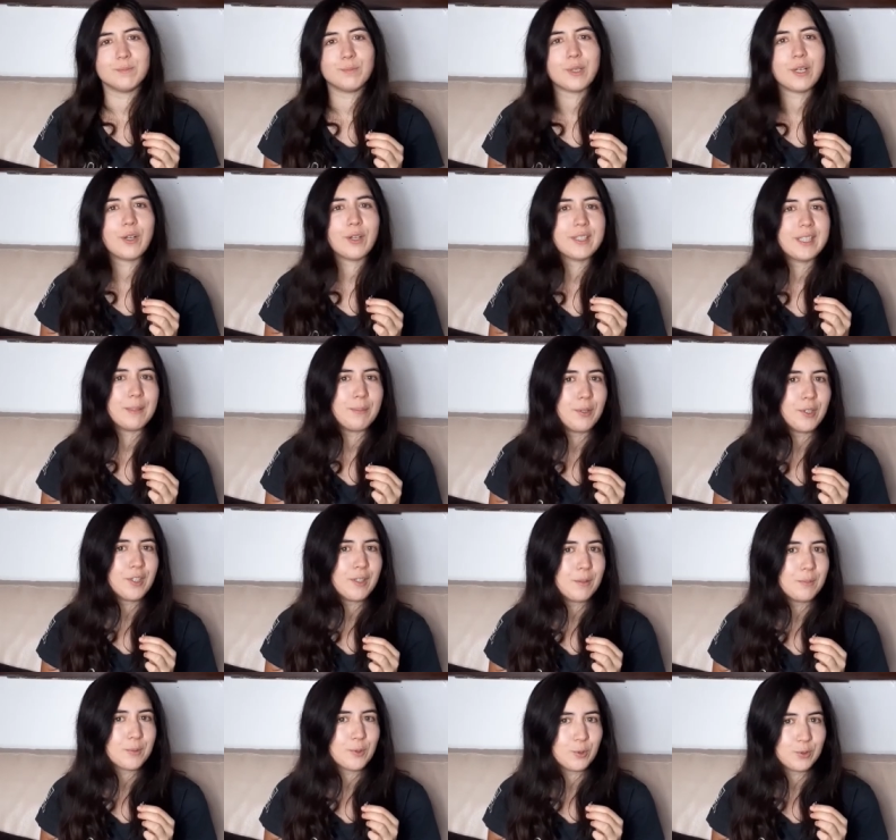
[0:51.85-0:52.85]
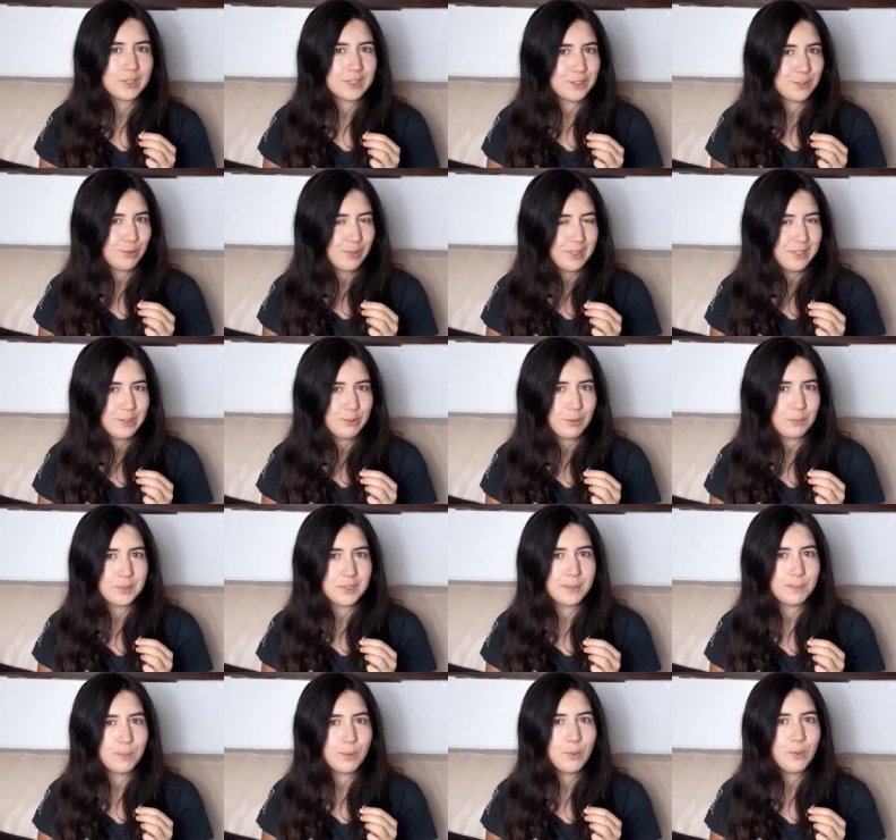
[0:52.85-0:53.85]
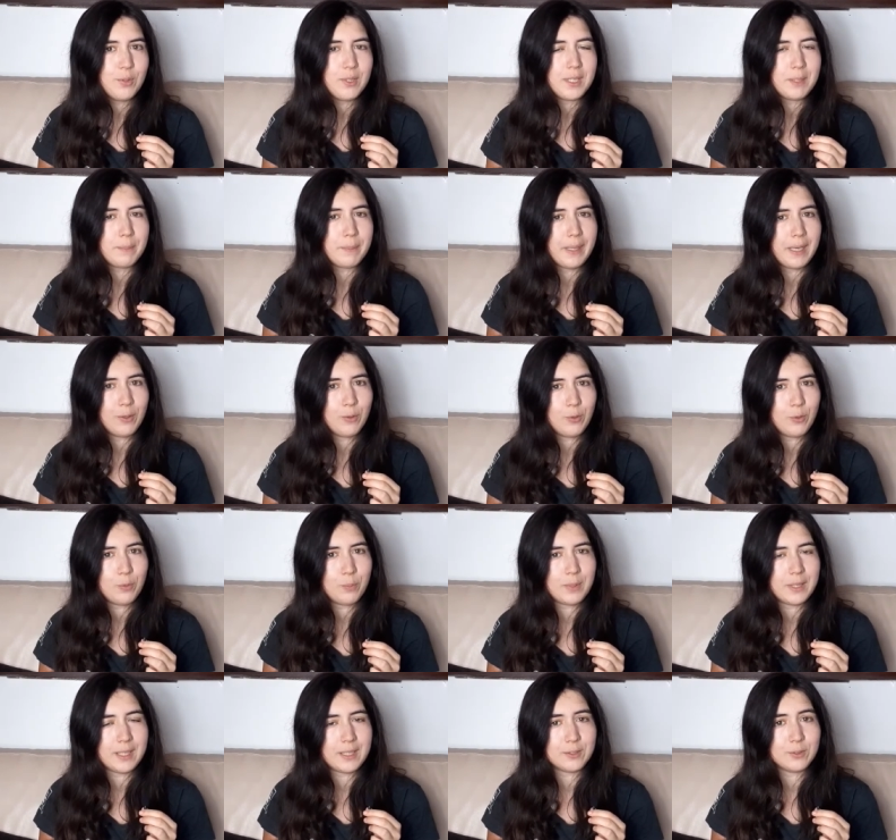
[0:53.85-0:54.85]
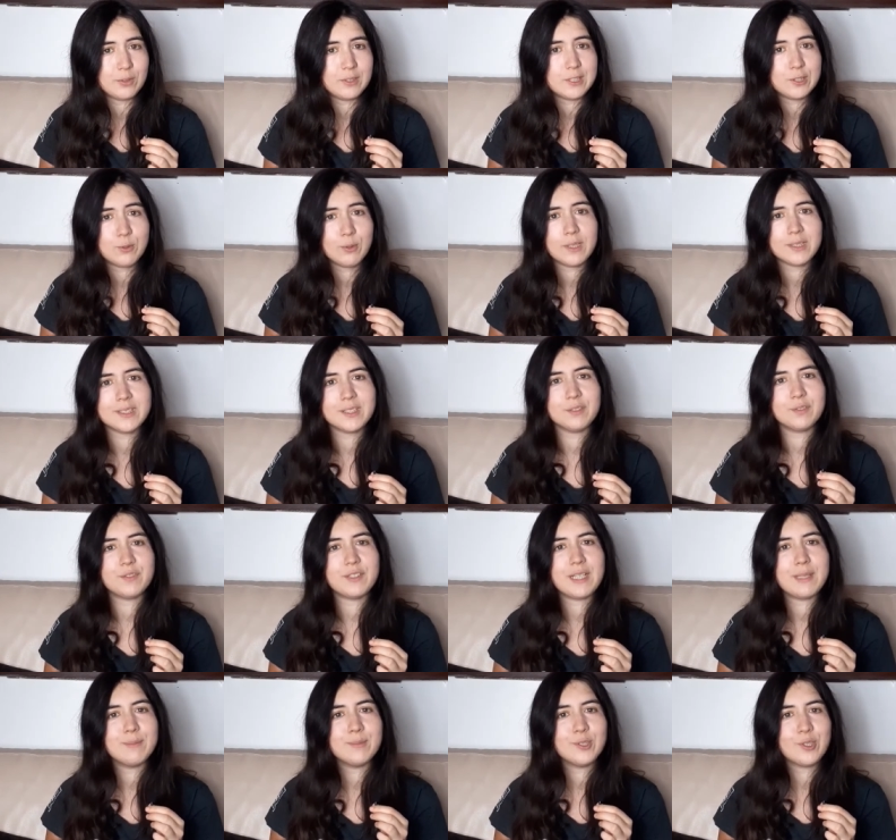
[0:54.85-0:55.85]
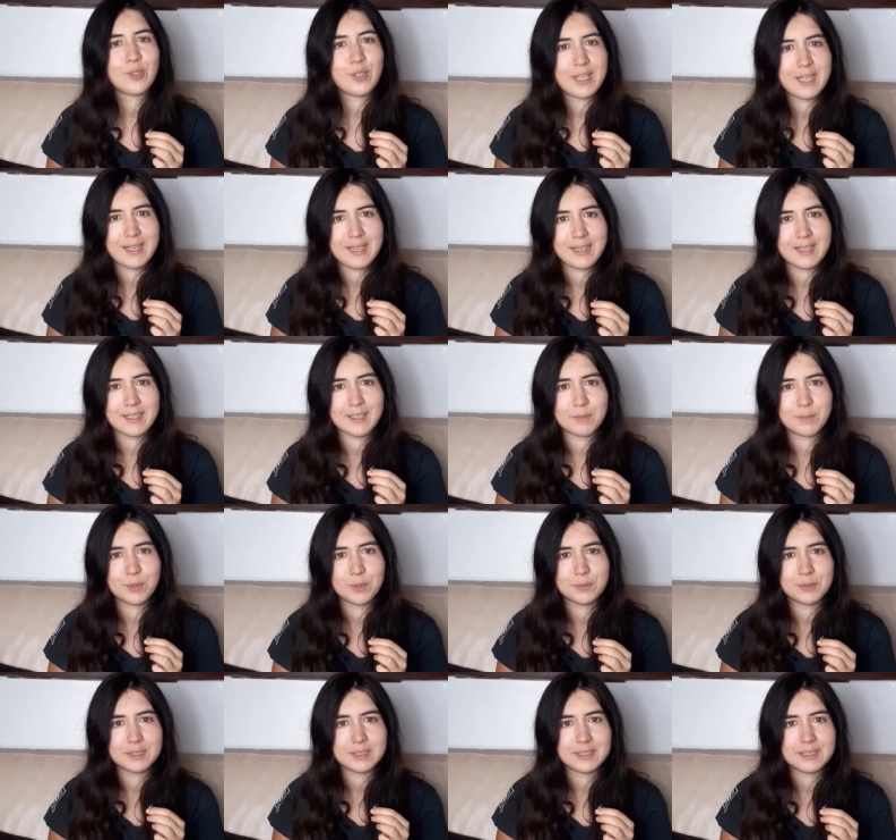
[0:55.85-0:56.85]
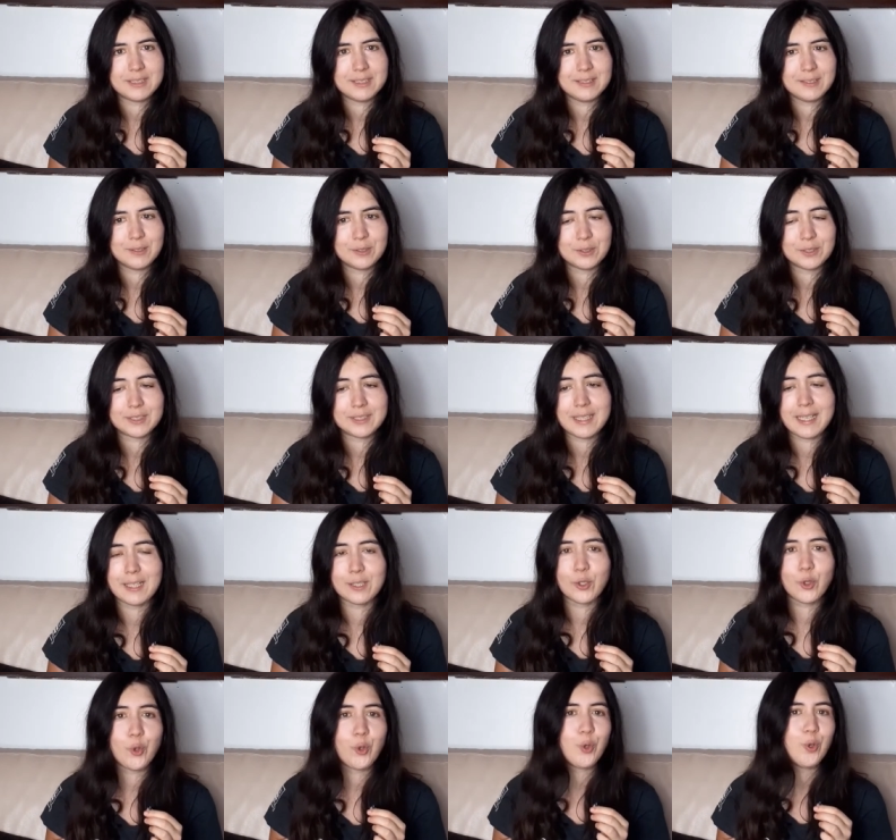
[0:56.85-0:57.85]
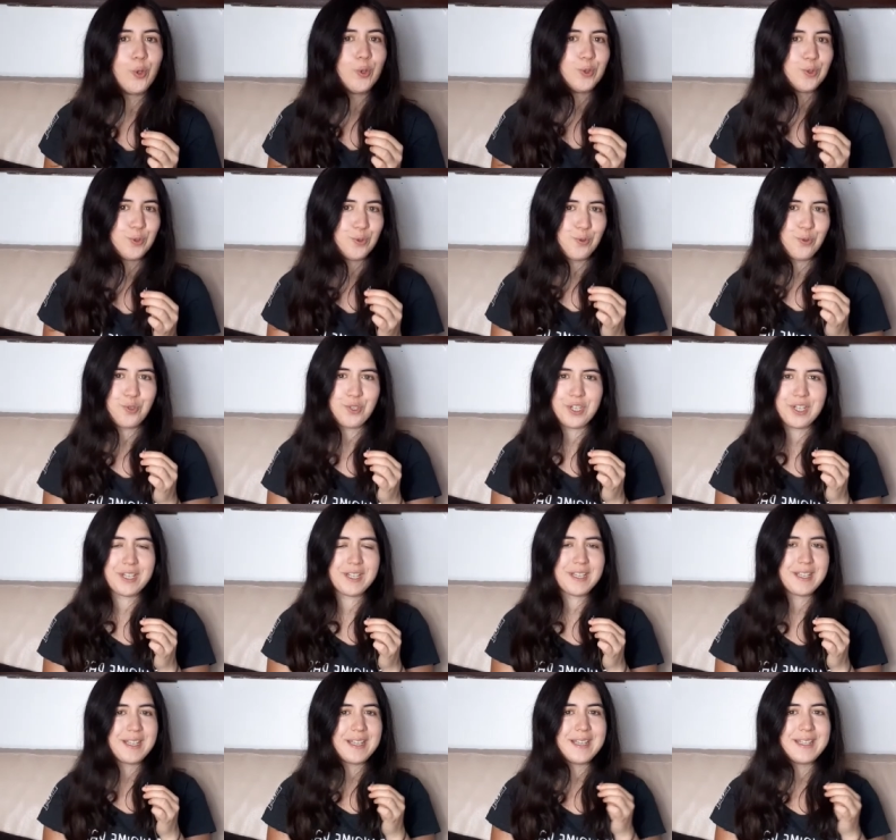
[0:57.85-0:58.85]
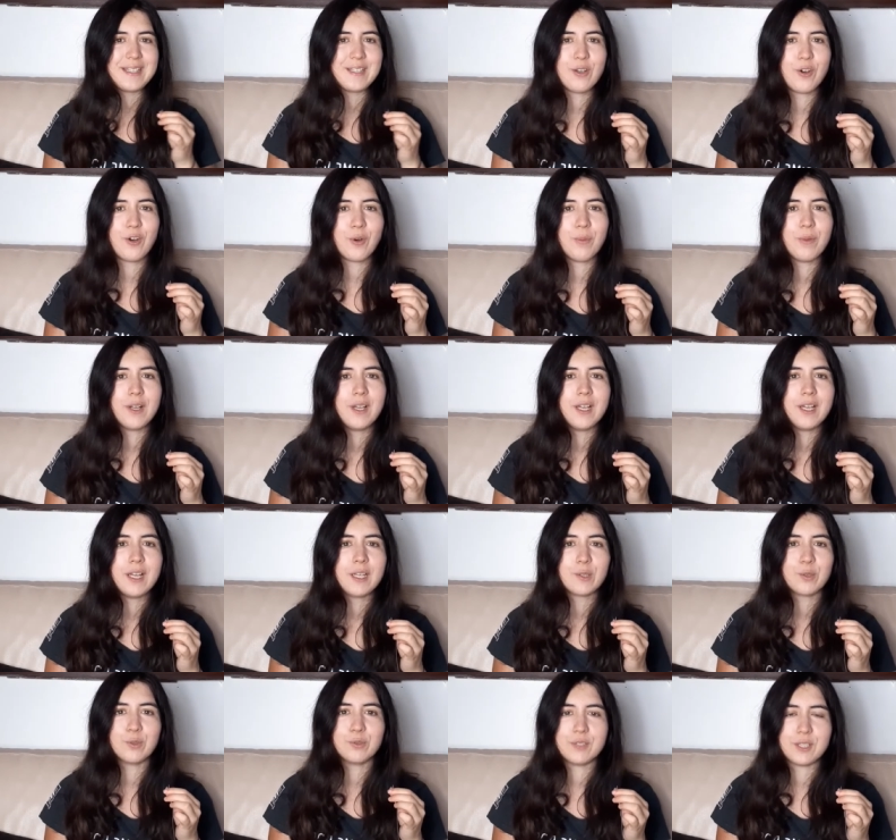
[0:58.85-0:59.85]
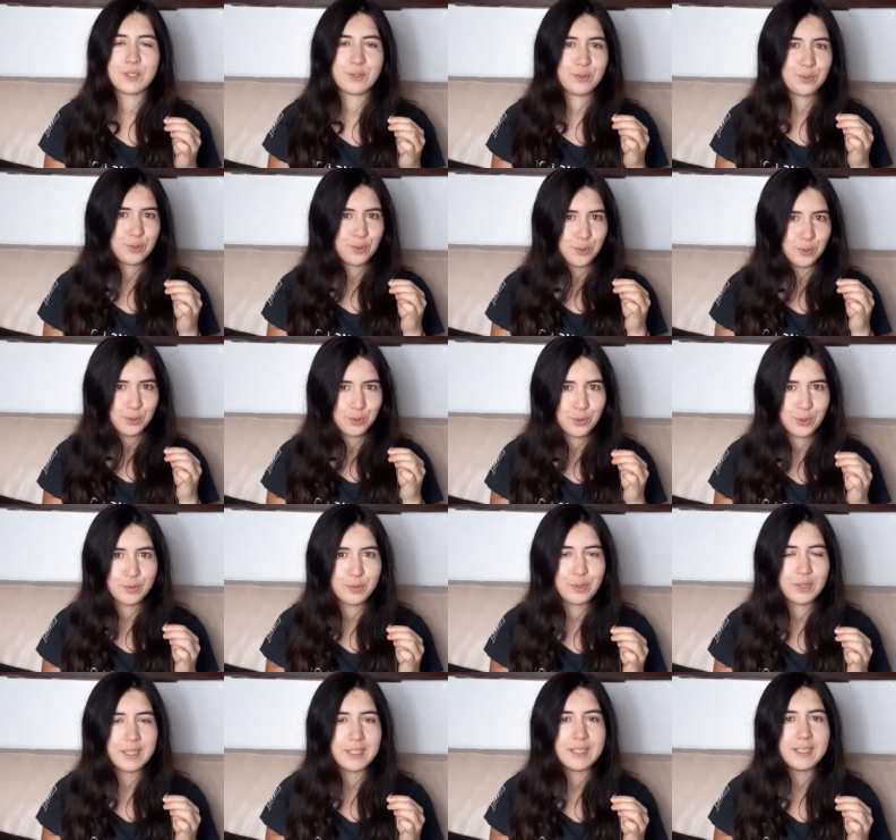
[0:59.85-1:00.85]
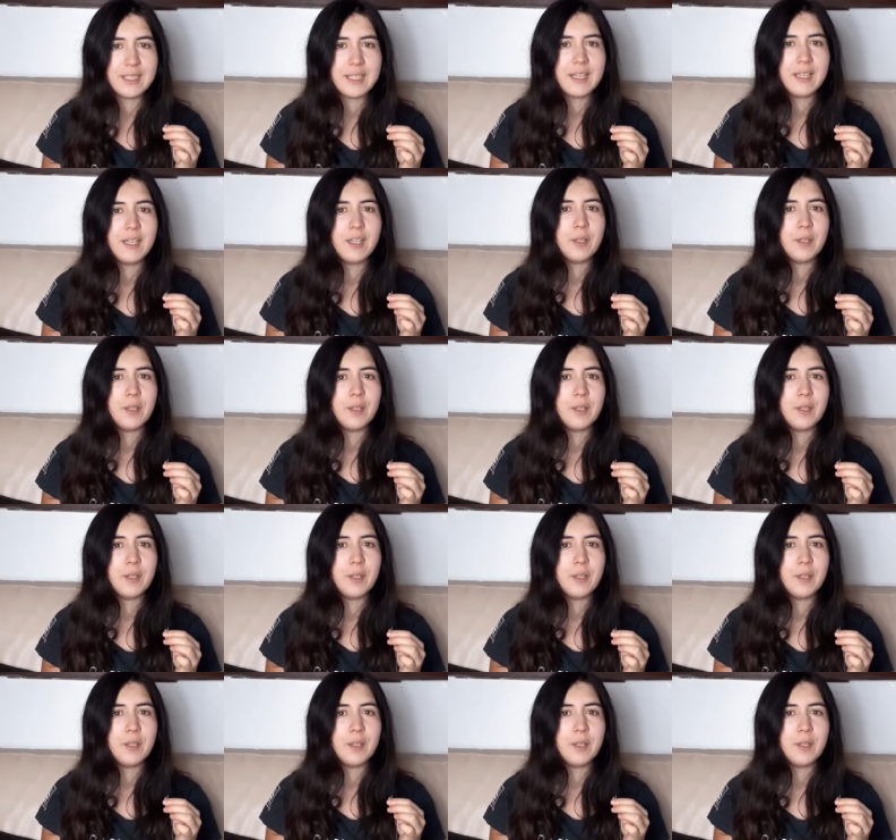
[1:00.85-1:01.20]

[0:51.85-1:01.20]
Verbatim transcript: Bah alors d'abord, comme contextualisons un petit peu et parlons ben, de l'histoire des femmes dans l'art, même si euh, c'est un gros sujet énorme qu'on va juste survoler.